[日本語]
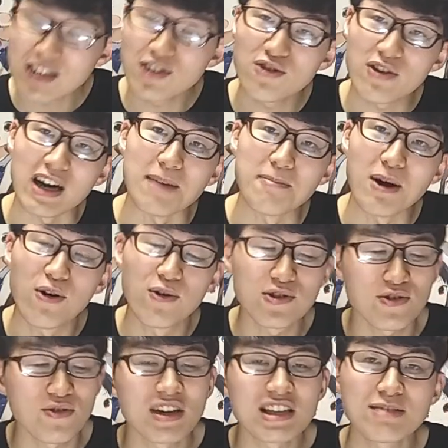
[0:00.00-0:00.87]
象外、まあ、放
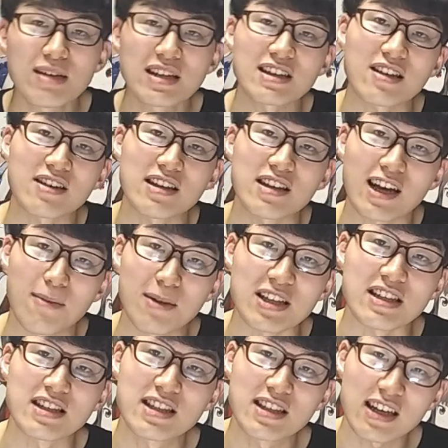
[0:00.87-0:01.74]
送お休みのた作品がまず
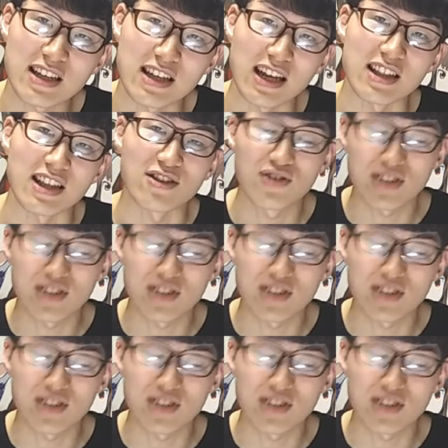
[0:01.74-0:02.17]
1作品あったので、